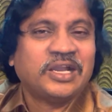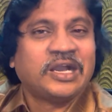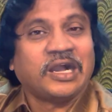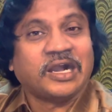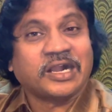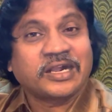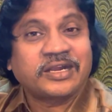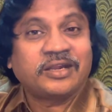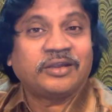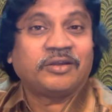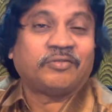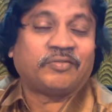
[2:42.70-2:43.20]

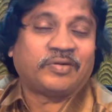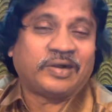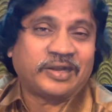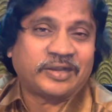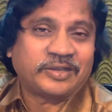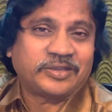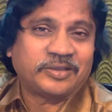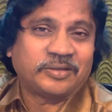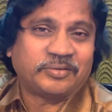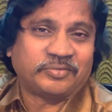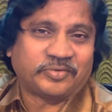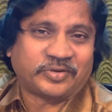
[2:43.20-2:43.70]
అక్కడ
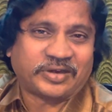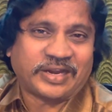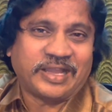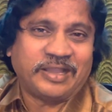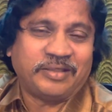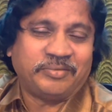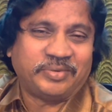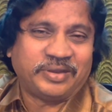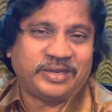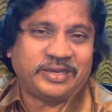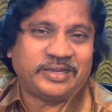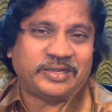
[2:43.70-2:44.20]
వాక్యం
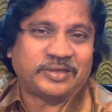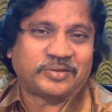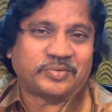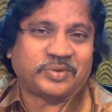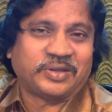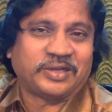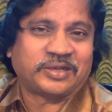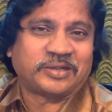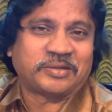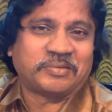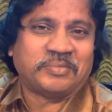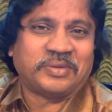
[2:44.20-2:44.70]

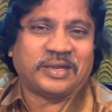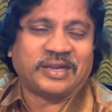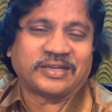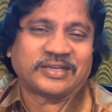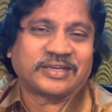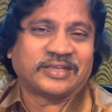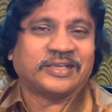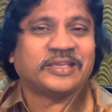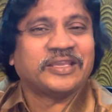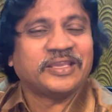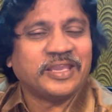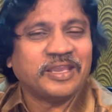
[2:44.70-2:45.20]
రాయబడినటువంటి ఒక మాట
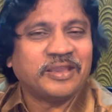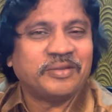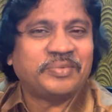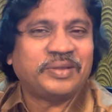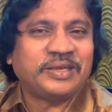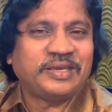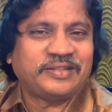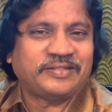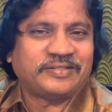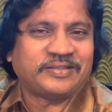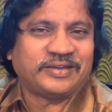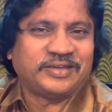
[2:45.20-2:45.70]

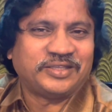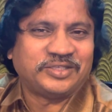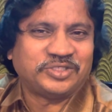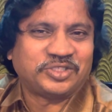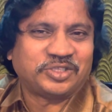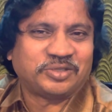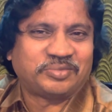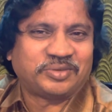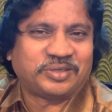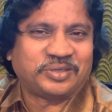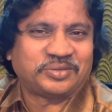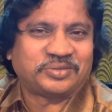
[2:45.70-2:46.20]
ఏమని
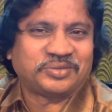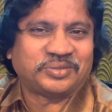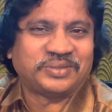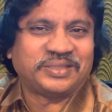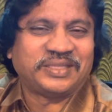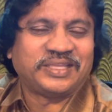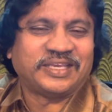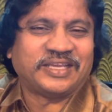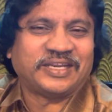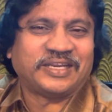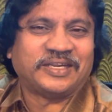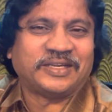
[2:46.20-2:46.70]

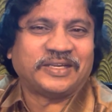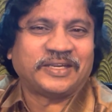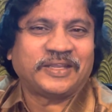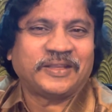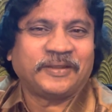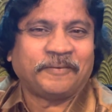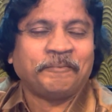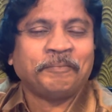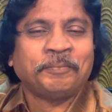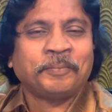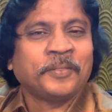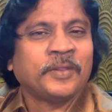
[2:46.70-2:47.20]
తెలియజేయబడుతుంది అని అంటే
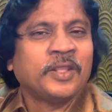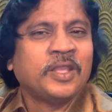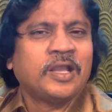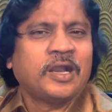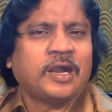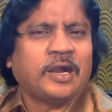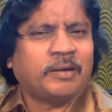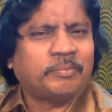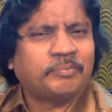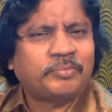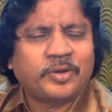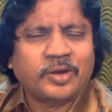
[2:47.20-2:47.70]

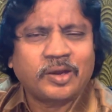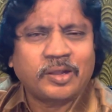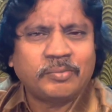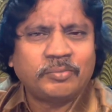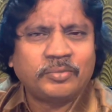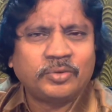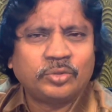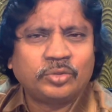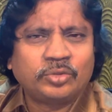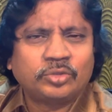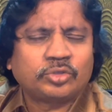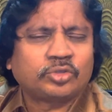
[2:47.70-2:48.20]

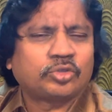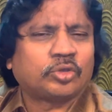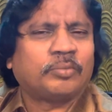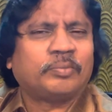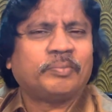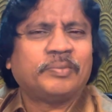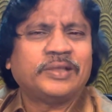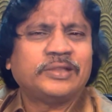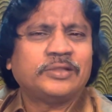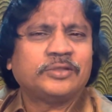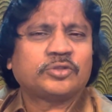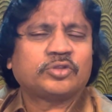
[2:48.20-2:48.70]
అబ్రాము
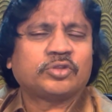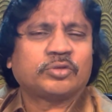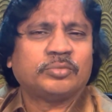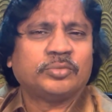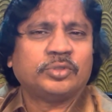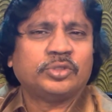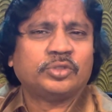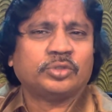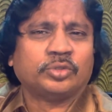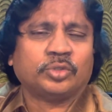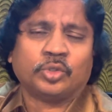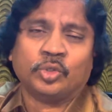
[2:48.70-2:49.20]
తొంభై
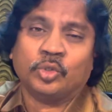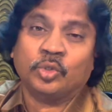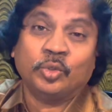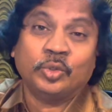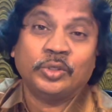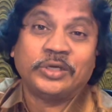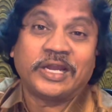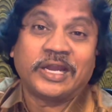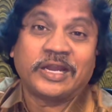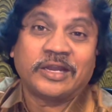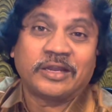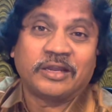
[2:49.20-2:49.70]
తొమ్మిది
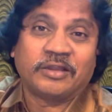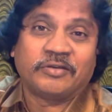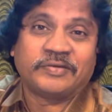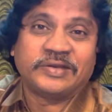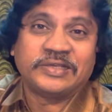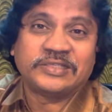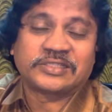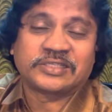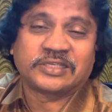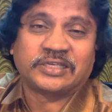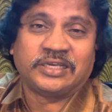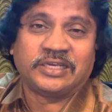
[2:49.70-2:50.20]
నూరేండ్ల
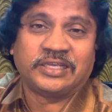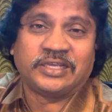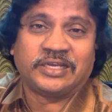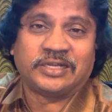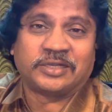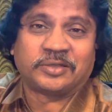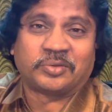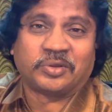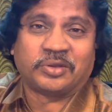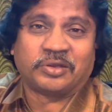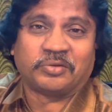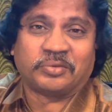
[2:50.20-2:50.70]
వయసు
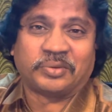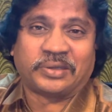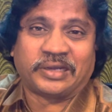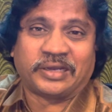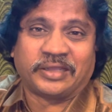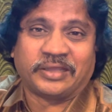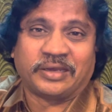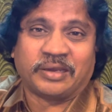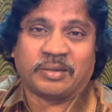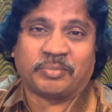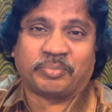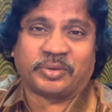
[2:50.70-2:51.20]
కలిగినటువంటి
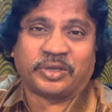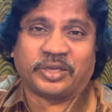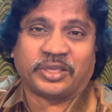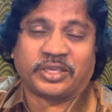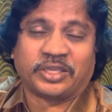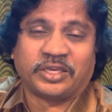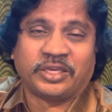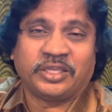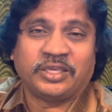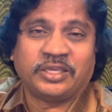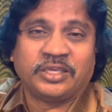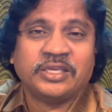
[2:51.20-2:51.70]

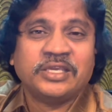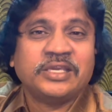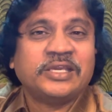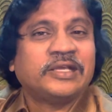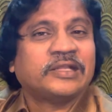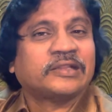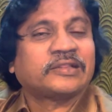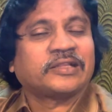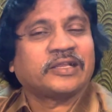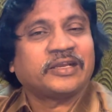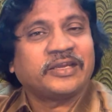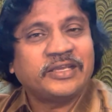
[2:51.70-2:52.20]
వాడైనప్పటికీ
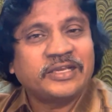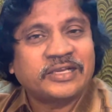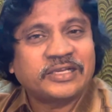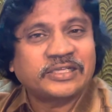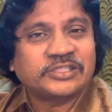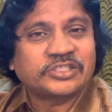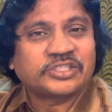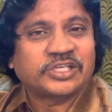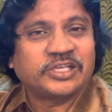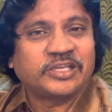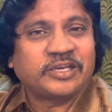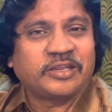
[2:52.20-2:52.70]
తన యొక్క
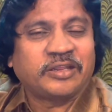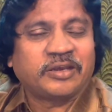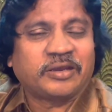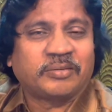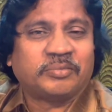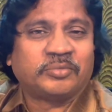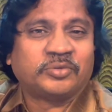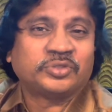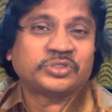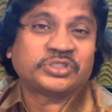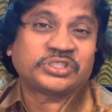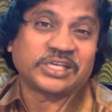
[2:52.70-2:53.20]

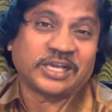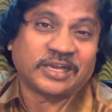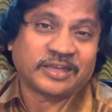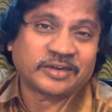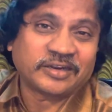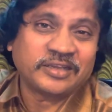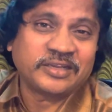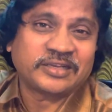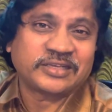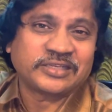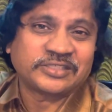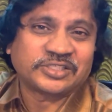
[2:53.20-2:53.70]
శరీరము
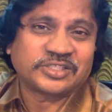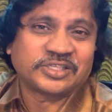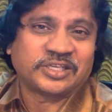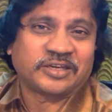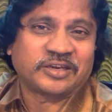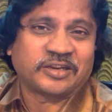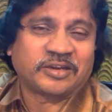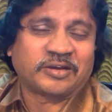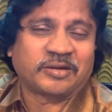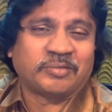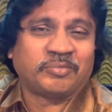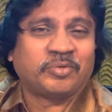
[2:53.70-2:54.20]
శారీరక
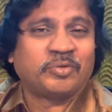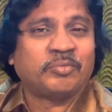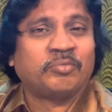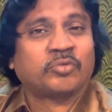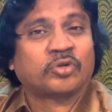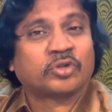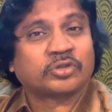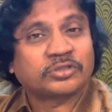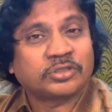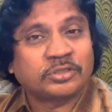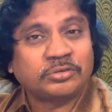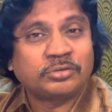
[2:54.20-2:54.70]
శరీరము
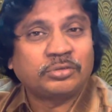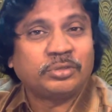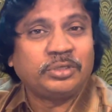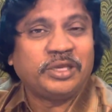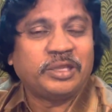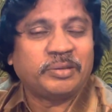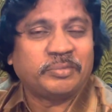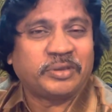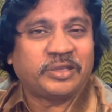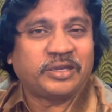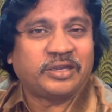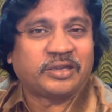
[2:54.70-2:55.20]

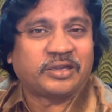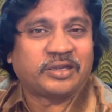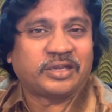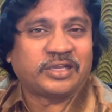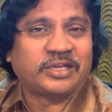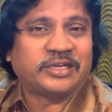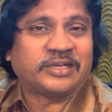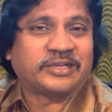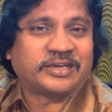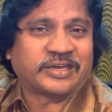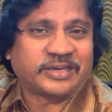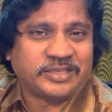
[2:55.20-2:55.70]

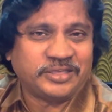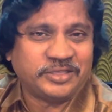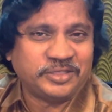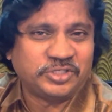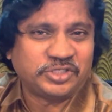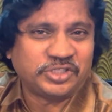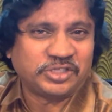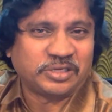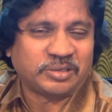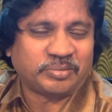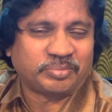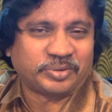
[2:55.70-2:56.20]
మృతతుల్యమైనట్టుగా
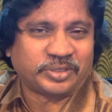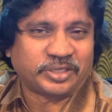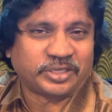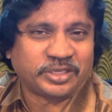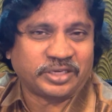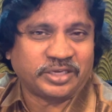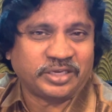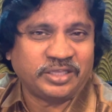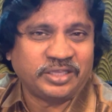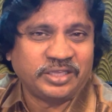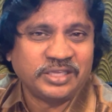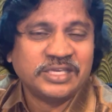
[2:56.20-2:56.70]

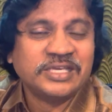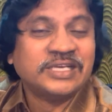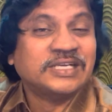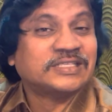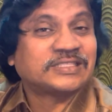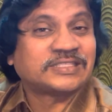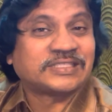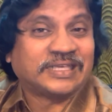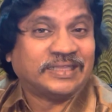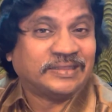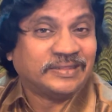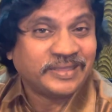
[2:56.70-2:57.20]
గ్రహించినప్పటికీ
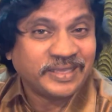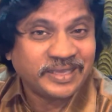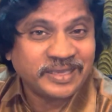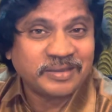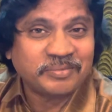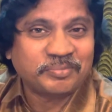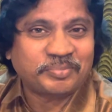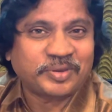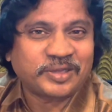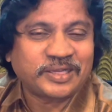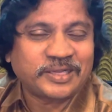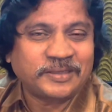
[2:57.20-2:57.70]

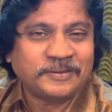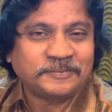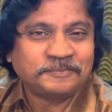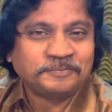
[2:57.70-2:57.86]
సందేహింపక